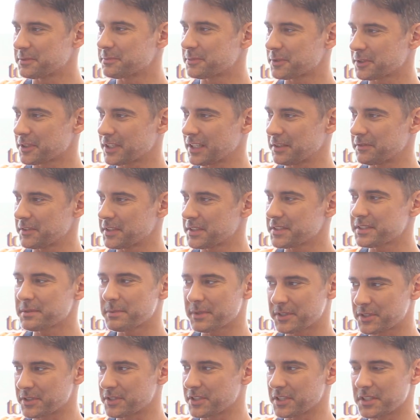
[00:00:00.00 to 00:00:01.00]
w tym programie i
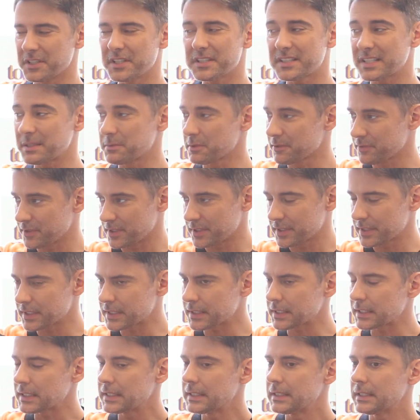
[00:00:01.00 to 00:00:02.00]
zobaczycie,
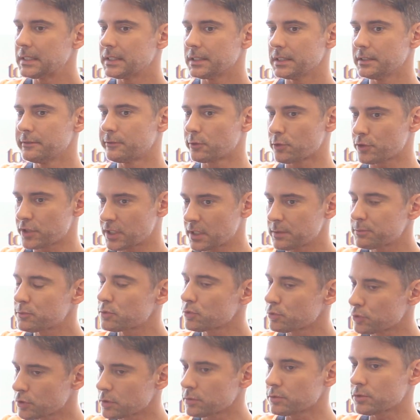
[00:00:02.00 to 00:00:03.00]
niesamowitych i wróżę im
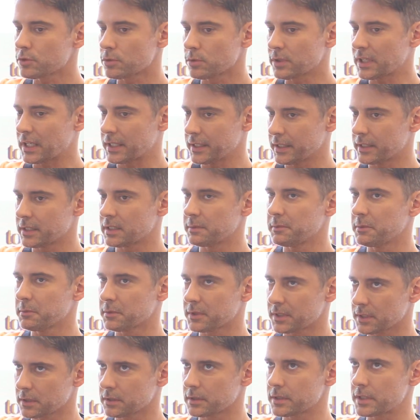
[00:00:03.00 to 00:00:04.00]
dużą, dużą karierę, mimo
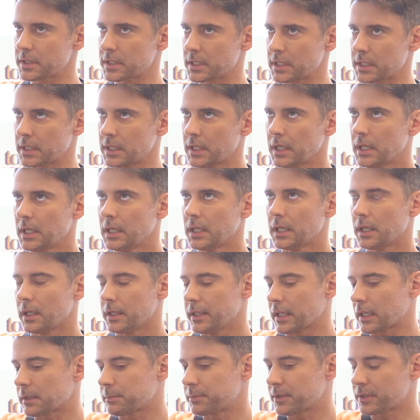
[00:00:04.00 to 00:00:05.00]
tego, że
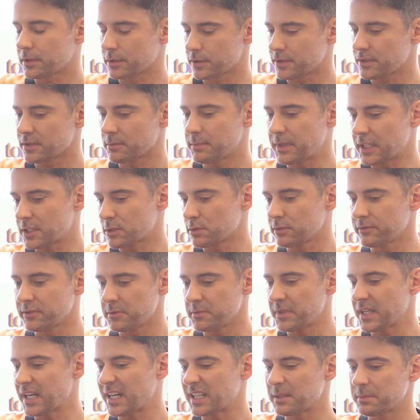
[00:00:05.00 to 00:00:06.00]
jakby ktoś zobaczył
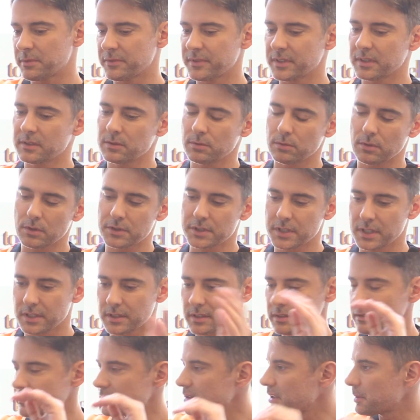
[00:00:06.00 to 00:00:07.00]
wymiary, powie, kurczę,
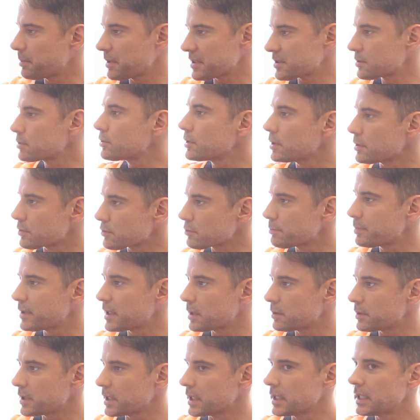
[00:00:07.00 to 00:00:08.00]
nie pasują
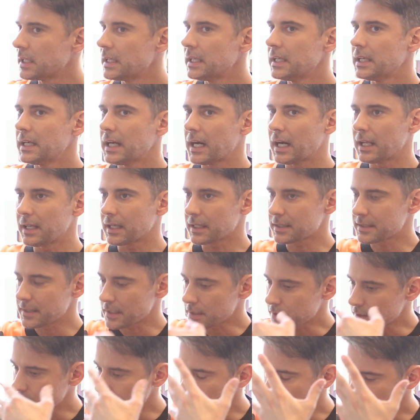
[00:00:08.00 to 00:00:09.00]
zupełnie, ale jak
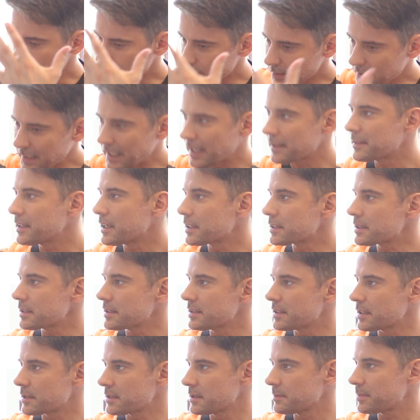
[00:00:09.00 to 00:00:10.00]
zacznie gadać i
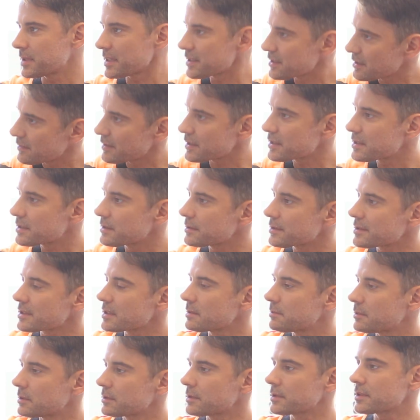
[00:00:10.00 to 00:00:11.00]
zacznie pracować z tą
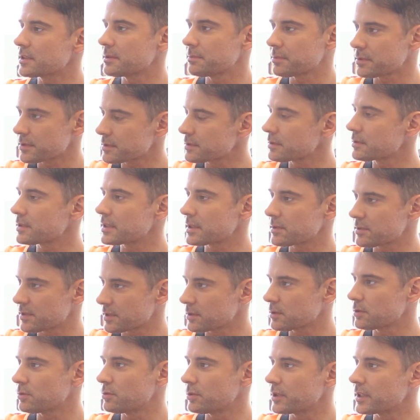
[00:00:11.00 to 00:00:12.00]
osobą, to się po prostu od razu
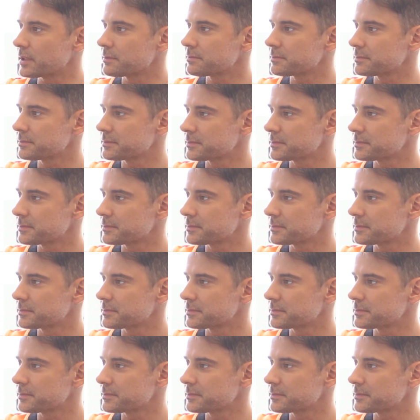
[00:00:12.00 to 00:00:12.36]
zakochuje.